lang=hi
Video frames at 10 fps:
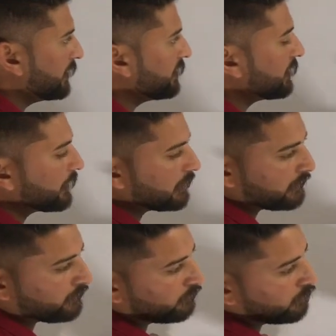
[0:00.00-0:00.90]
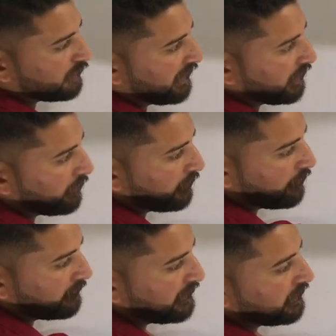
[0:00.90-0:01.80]
इसी तरह उस ट्राइंगल में अगर
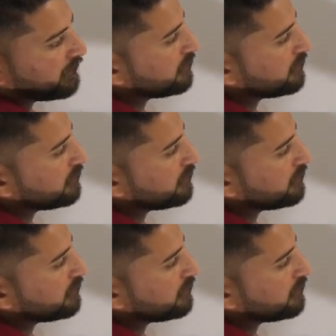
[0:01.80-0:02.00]
मैं देखना